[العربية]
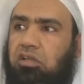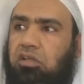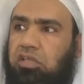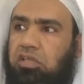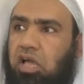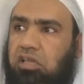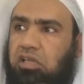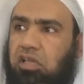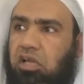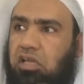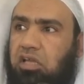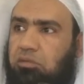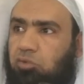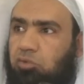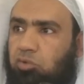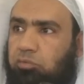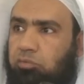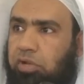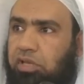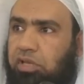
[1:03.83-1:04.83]
يحيى
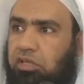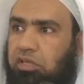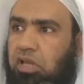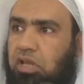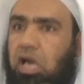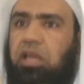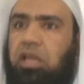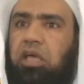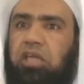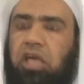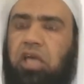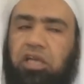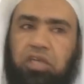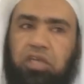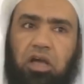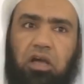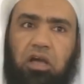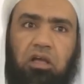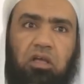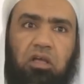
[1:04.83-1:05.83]
ابن معين أنا
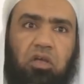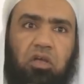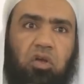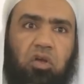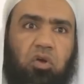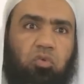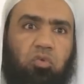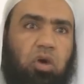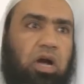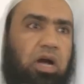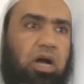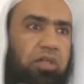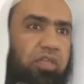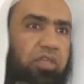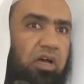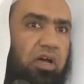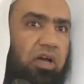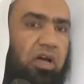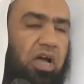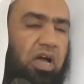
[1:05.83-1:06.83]
يحيى
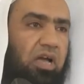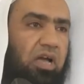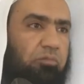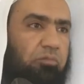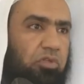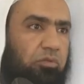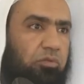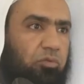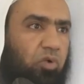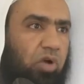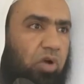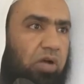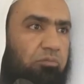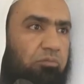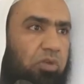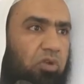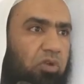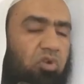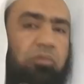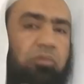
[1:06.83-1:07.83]
وهذا أحمد بن
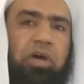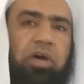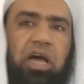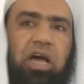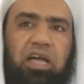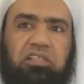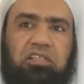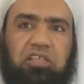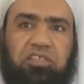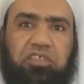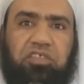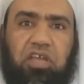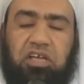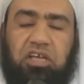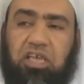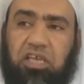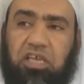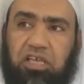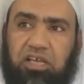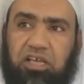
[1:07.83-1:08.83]
حنبل وما
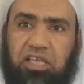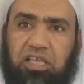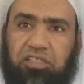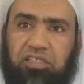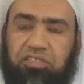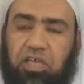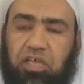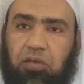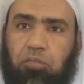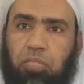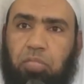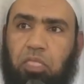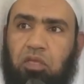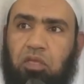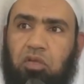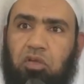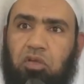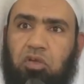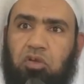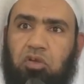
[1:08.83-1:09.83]
حدثناك يا كذاب
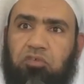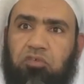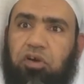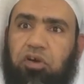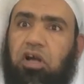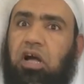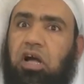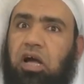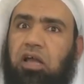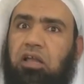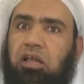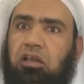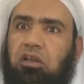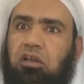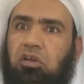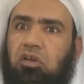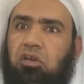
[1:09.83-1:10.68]
فقال